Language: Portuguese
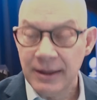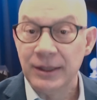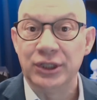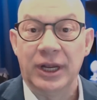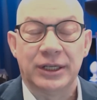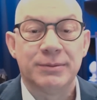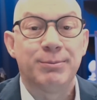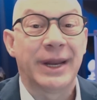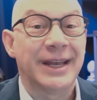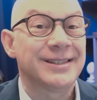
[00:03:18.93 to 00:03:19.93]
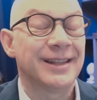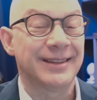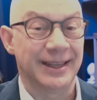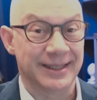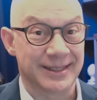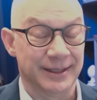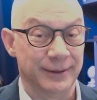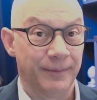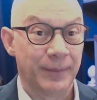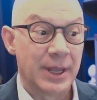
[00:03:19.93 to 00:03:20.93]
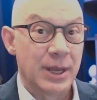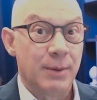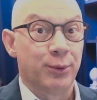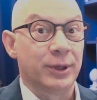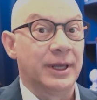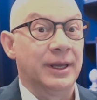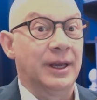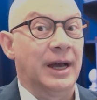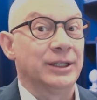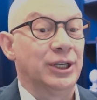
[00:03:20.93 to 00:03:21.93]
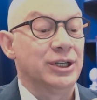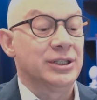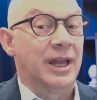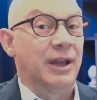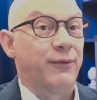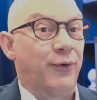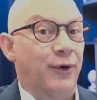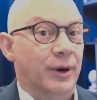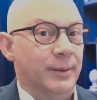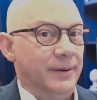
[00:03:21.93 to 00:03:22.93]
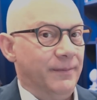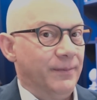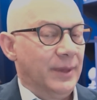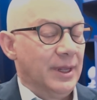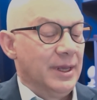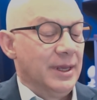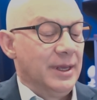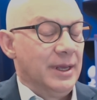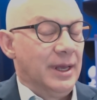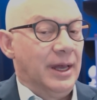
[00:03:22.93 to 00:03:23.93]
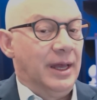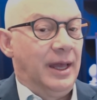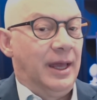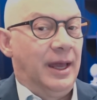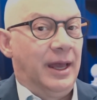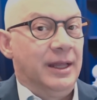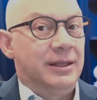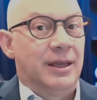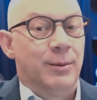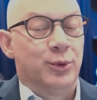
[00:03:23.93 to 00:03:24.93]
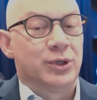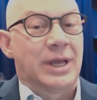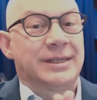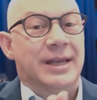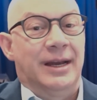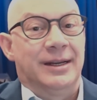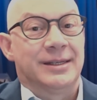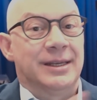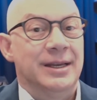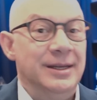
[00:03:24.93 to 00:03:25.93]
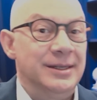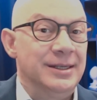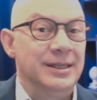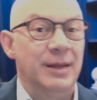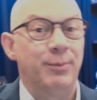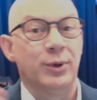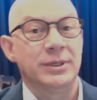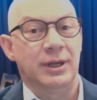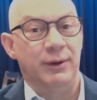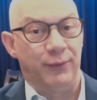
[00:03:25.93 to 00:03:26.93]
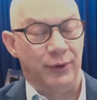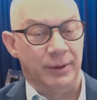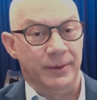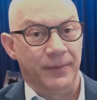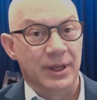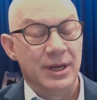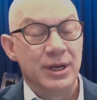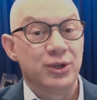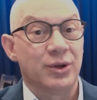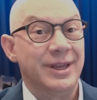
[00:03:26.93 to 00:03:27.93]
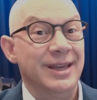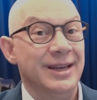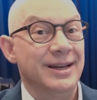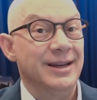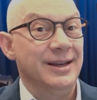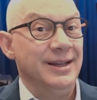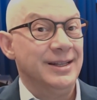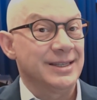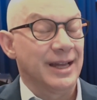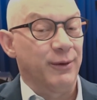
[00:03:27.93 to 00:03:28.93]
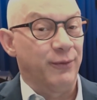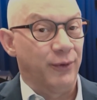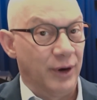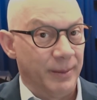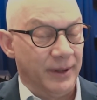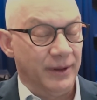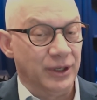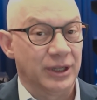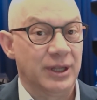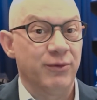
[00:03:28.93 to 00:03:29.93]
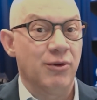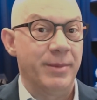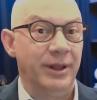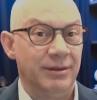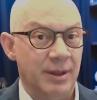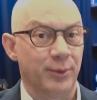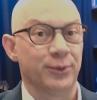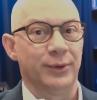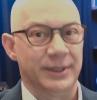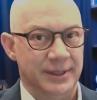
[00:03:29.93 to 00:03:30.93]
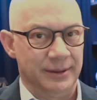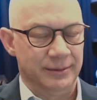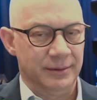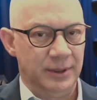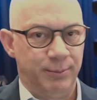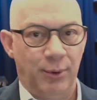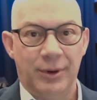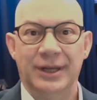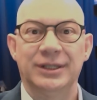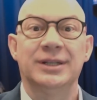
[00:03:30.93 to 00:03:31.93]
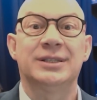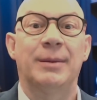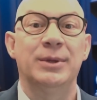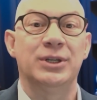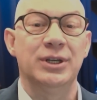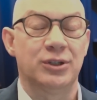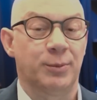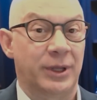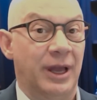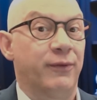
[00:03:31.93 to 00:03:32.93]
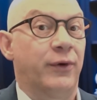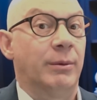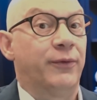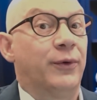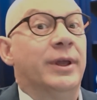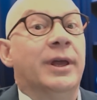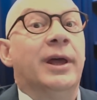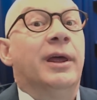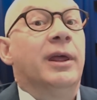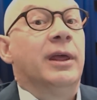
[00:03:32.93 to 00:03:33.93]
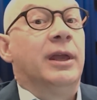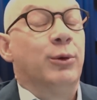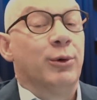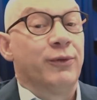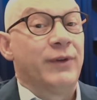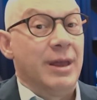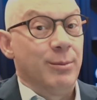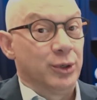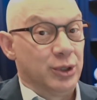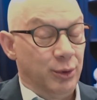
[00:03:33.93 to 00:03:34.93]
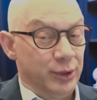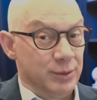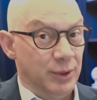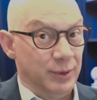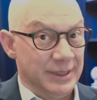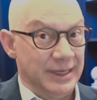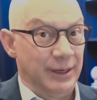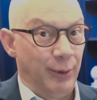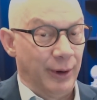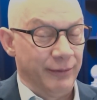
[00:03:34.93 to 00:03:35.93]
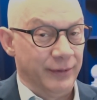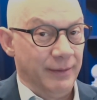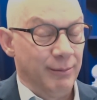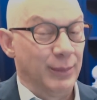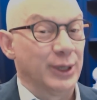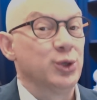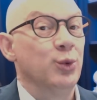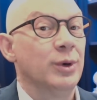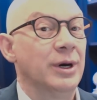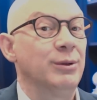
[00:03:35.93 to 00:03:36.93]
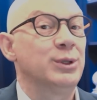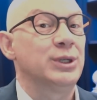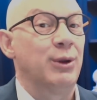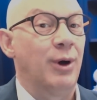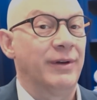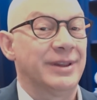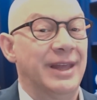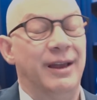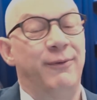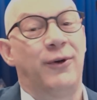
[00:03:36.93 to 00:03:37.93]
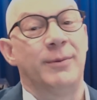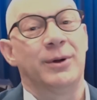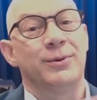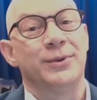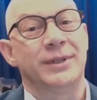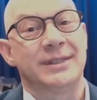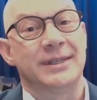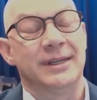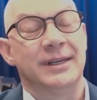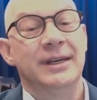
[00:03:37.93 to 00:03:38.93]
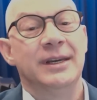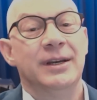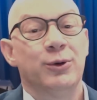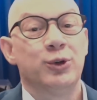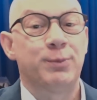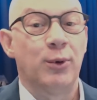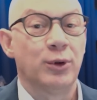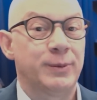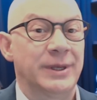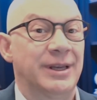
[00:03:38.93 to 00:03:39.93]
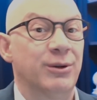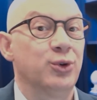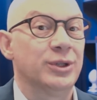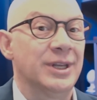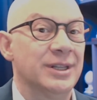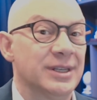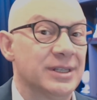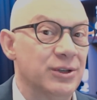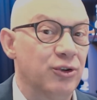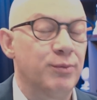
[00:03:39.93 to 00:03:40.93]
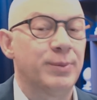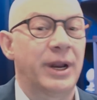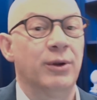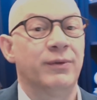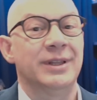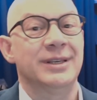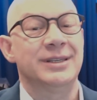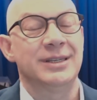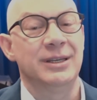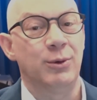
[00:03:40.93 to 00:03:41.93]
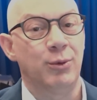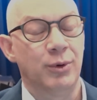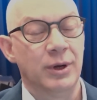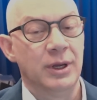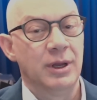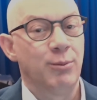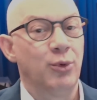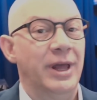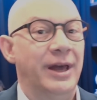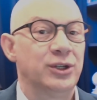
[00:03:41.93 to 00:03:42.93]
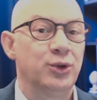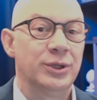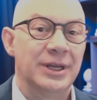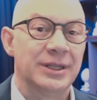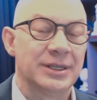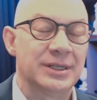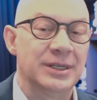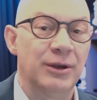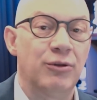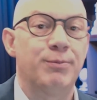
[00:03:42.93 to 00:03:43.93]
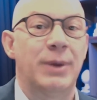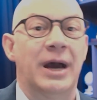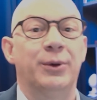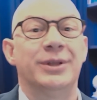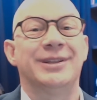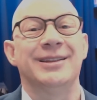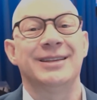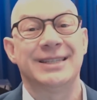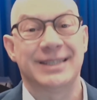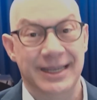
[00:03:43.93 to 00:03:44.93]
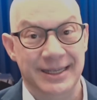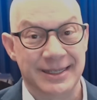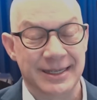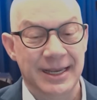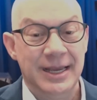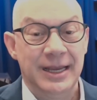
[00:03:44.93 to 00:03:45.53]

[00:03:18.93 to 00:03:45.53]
Gente, presta atenção, porque a gente tem reforma é, e temos as regras antes e depois da reforma. Só que Antes da reforma, já teve um aumento na pontuação. E pouca gente sabe disso, porque a reforma foi em novembro de 2019. Mas no ano 19, até a reforma acontecer, os pontos passaram de 85 para 95. Mulheres de 85 para 86.